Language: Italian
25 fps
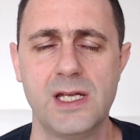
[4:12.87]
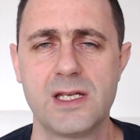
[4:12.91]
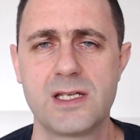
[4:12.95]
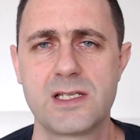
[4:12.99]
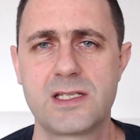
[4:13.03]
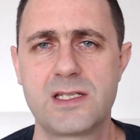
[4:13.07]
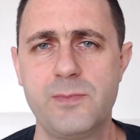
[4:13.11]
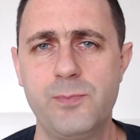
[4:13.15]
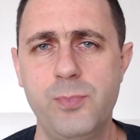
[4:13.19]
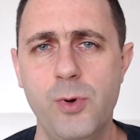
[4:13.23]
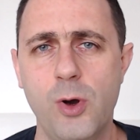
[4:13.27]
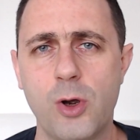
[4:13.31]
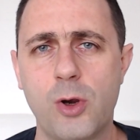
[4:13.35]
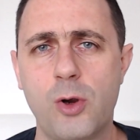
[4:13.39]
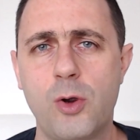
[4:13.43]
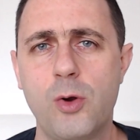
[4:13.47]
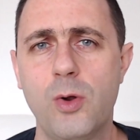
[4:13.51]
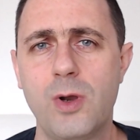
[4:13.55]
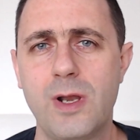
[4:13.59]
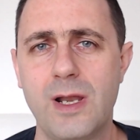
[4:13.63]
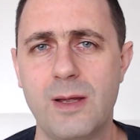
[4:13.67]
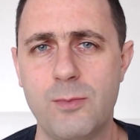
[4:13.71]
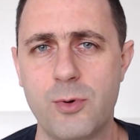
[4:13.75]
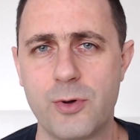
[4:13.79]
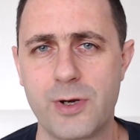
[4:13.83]
si può
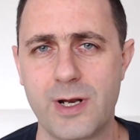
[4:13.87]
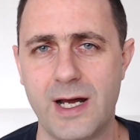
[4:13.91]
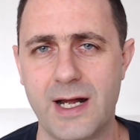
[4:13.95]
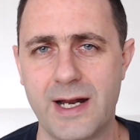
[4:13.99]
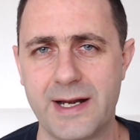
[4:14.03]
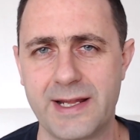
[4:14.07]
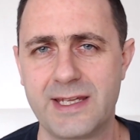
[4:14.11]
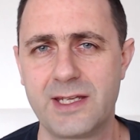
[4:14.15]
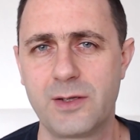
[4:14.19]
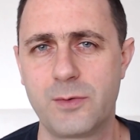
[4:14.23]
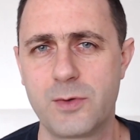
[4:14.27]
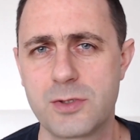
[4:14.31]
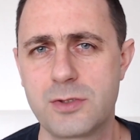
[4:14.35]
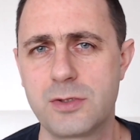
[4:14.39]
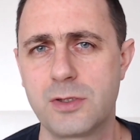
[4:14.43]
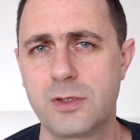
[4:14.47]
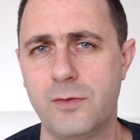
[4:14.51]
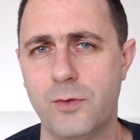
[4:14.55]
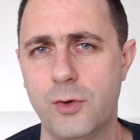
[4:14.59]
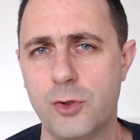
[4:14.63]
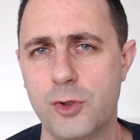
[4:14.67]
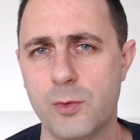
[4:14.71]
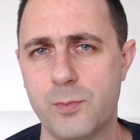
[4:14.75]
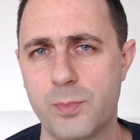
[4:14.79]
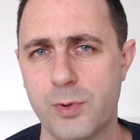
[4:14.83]
collaborare ed è questo che
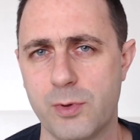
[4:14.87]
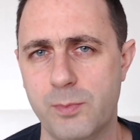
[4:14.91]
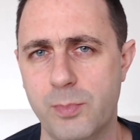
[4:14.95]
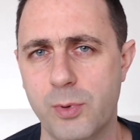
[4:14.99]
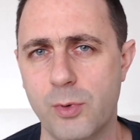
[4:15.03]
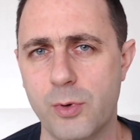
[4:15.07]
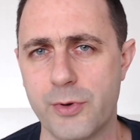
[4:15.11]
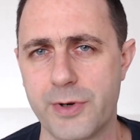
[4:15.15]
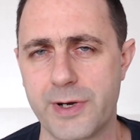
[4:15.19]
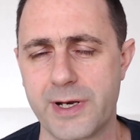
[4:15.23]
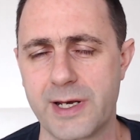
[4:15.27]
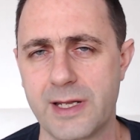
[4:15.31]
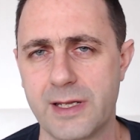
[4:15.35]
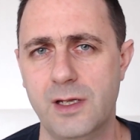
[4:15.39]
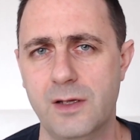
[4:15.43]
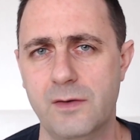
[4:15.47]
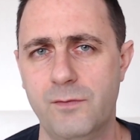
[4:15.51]
voglio proporre.